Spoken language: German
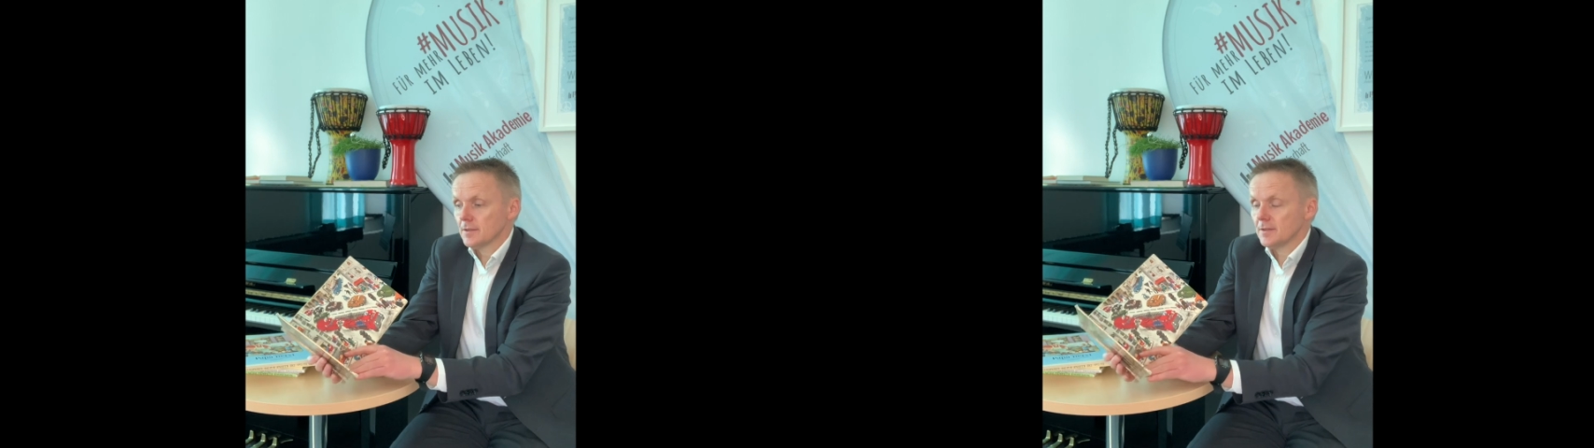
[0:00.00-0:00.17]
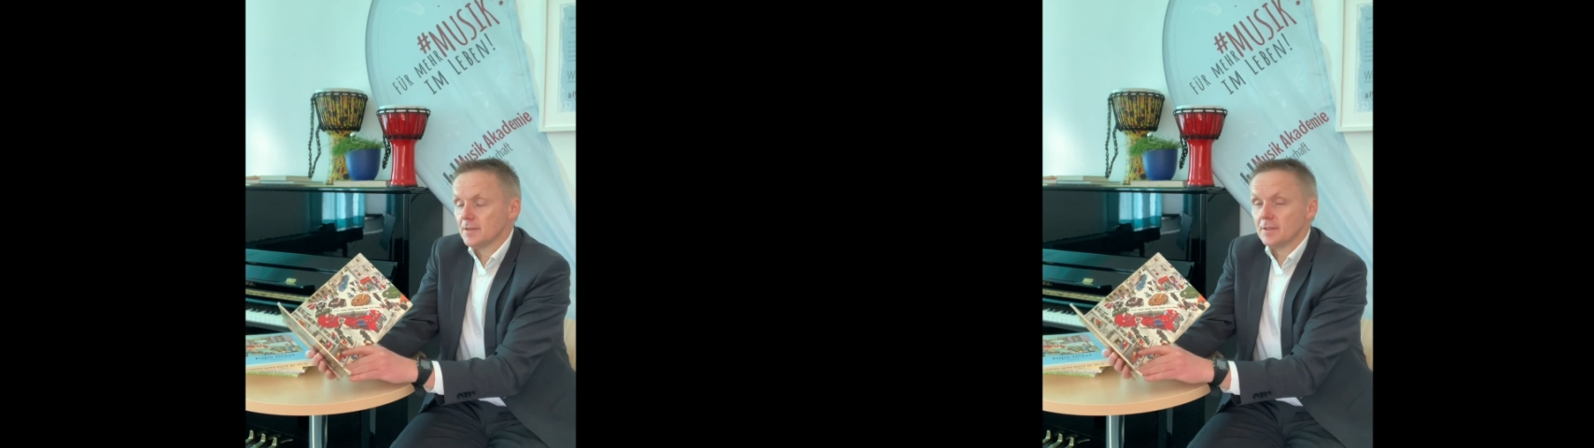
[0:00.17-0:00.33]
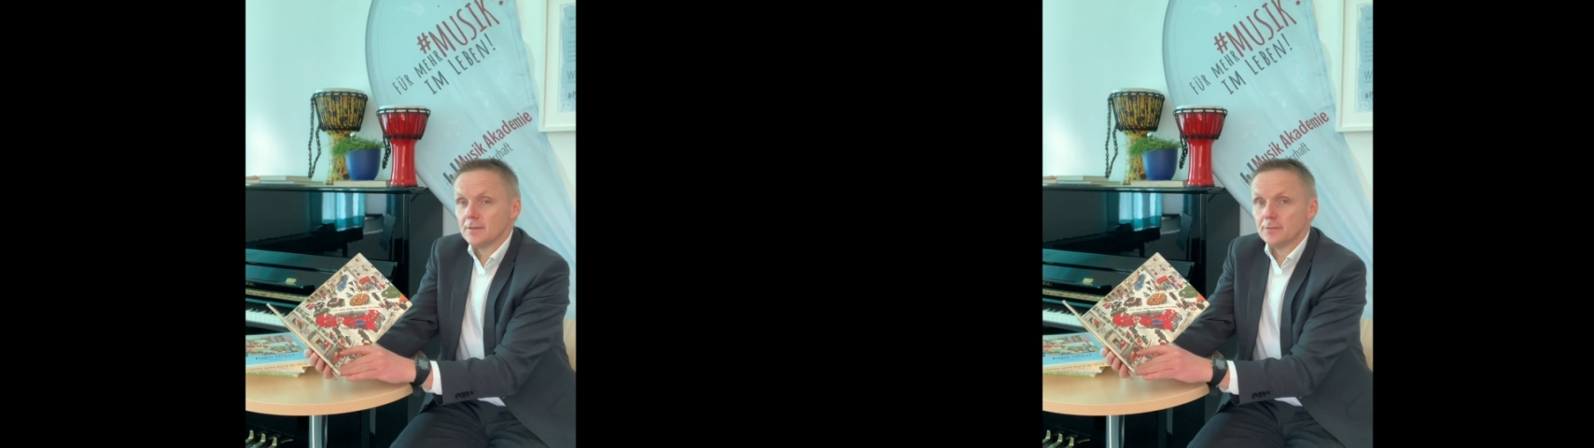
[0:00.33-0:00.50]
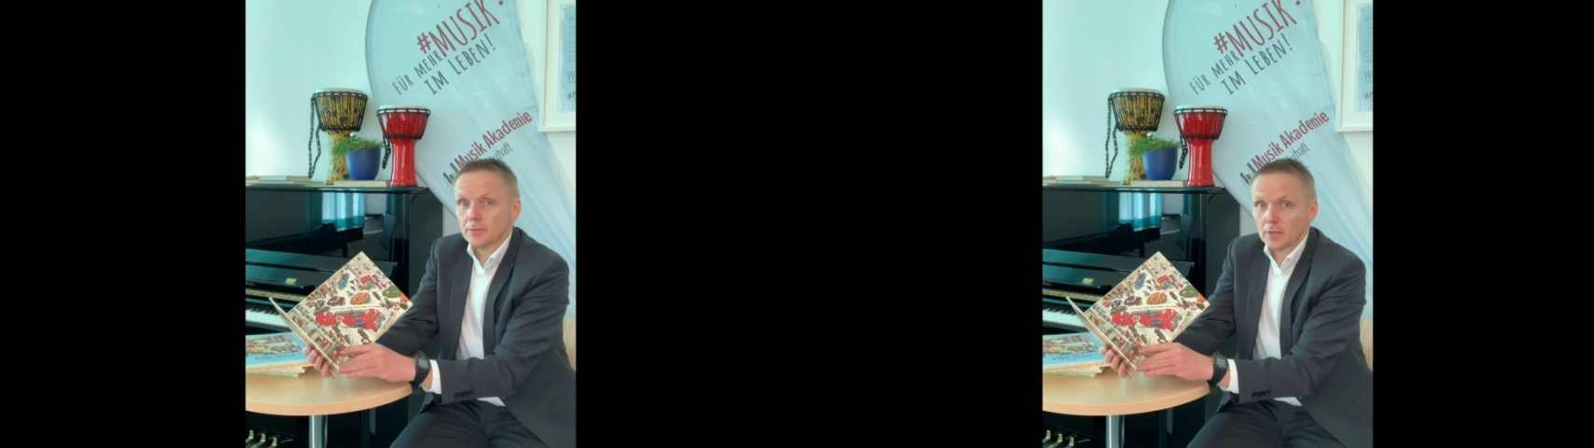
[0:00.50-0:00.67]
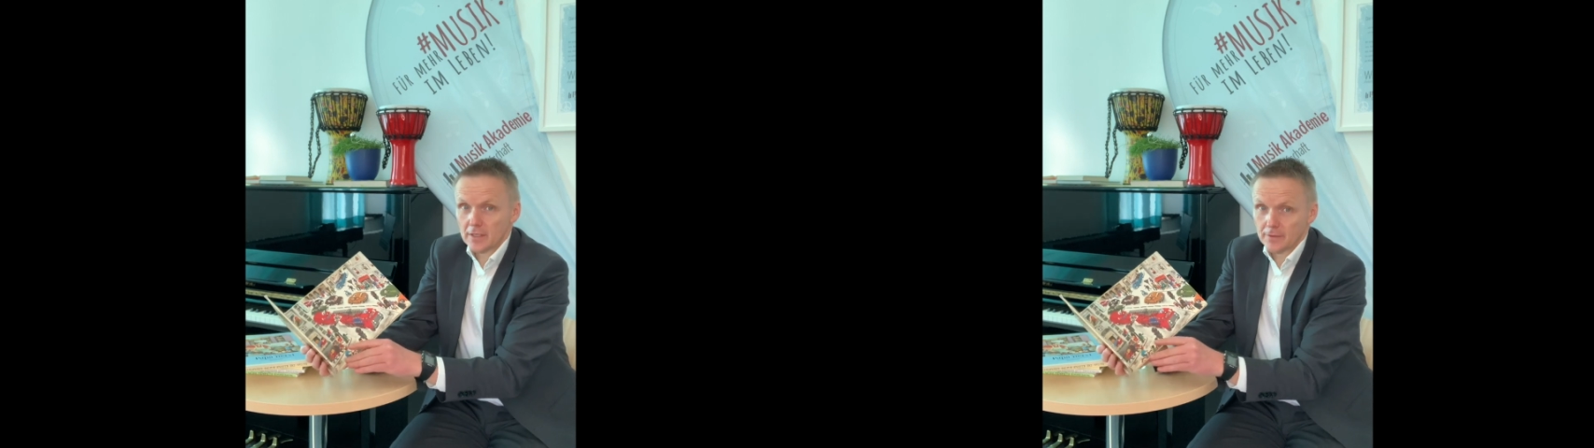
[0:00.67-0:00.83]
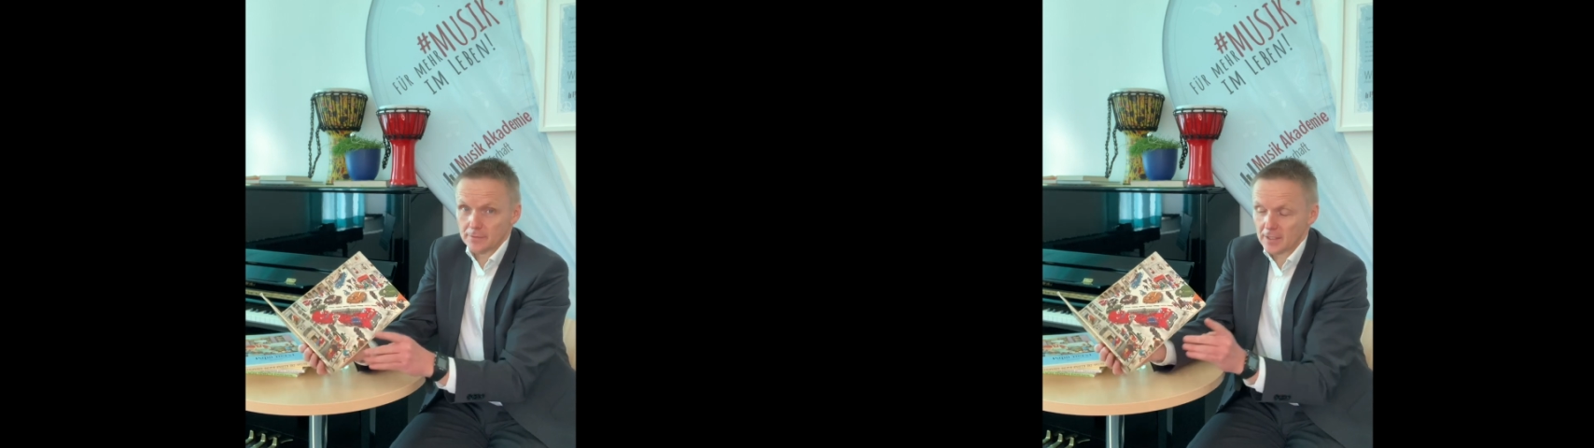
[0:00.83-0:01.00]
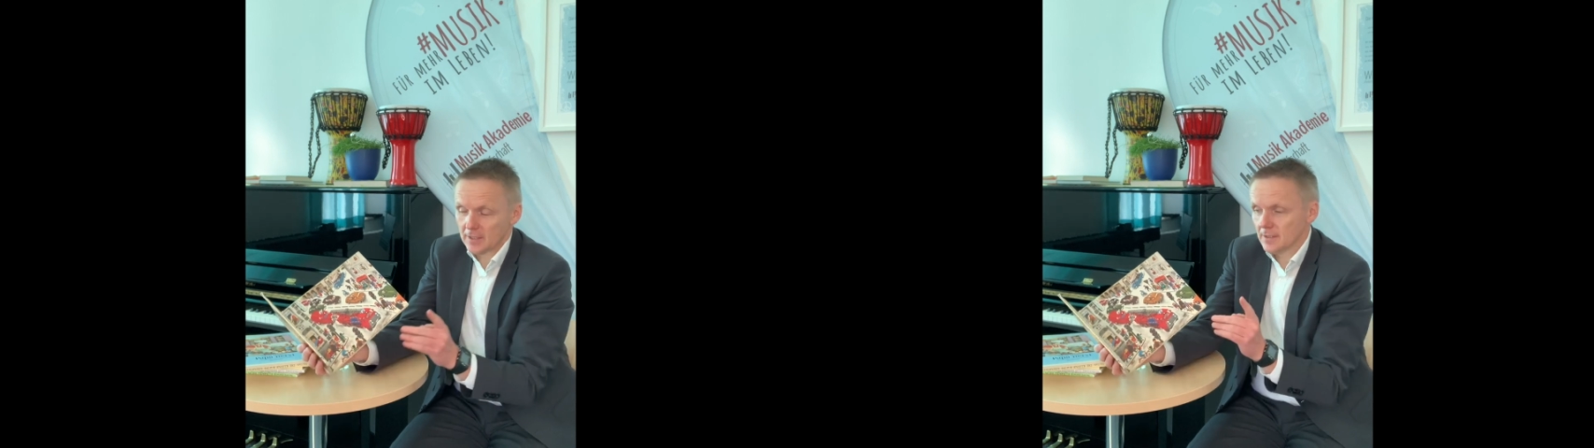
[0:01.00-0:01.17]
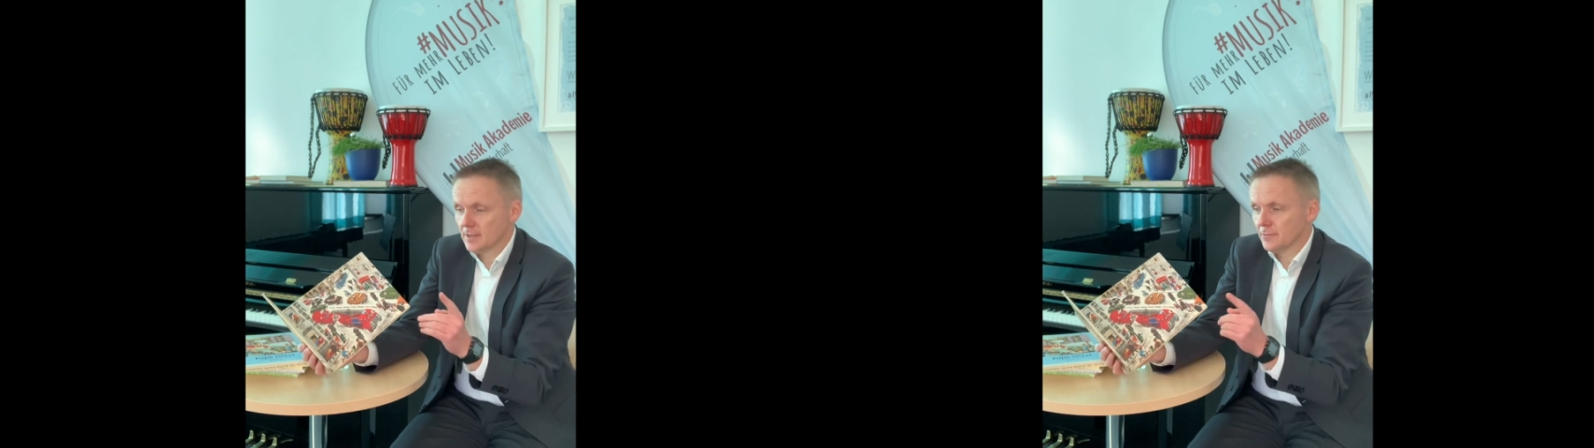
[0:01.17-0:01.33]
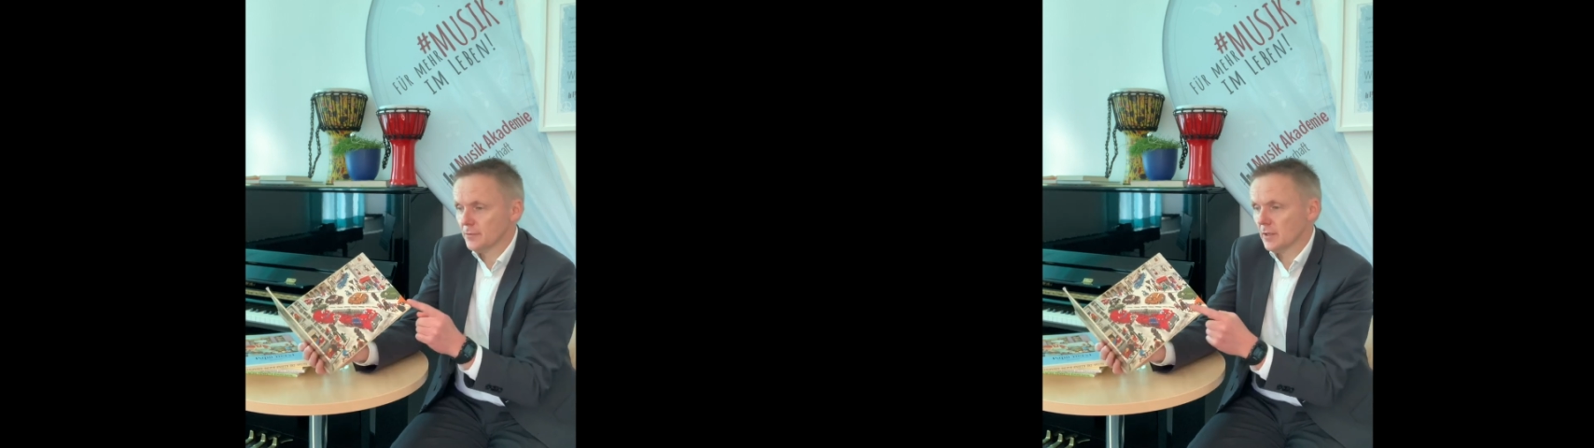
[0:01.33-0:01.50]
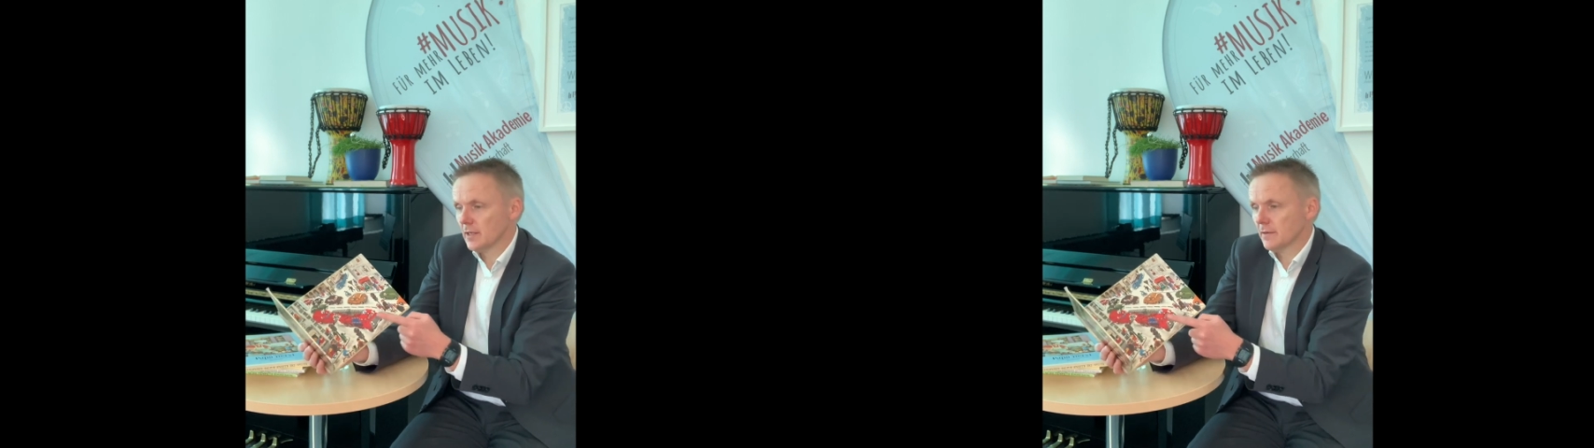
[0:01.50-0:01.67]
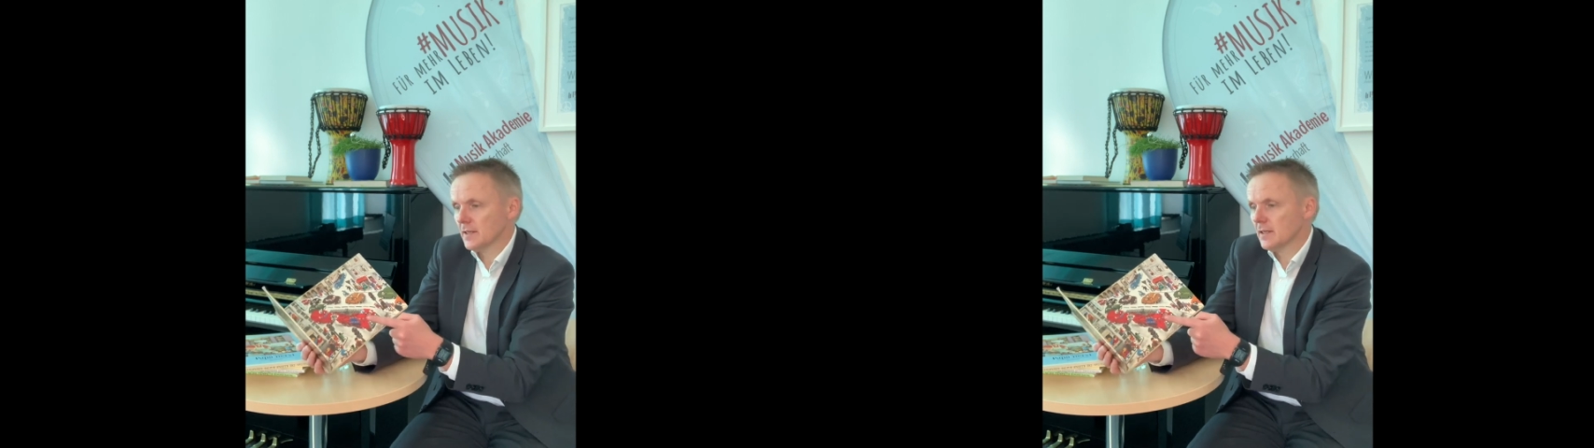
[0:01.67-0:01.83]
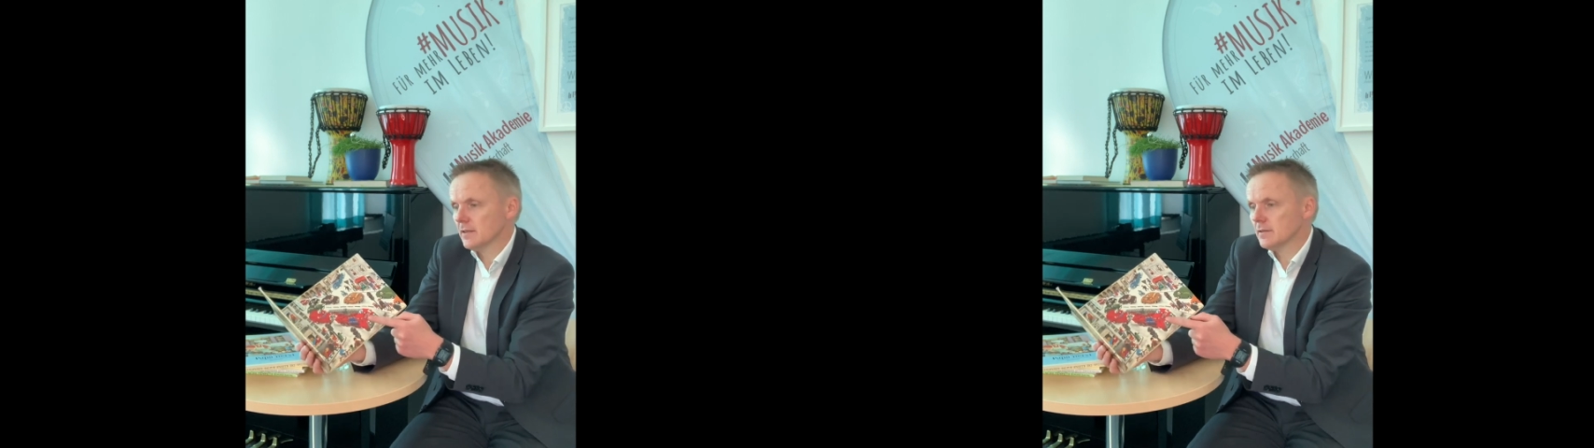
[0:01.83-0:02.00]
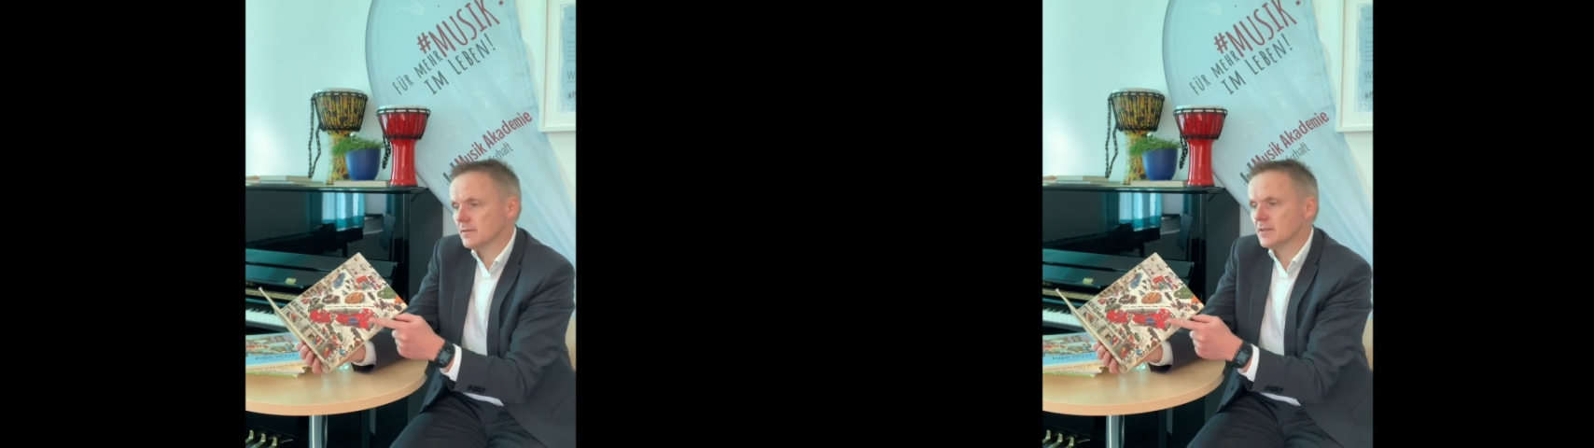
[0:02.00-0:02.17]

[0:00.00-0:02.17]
Die Feuerwehr, die Feuerwehr,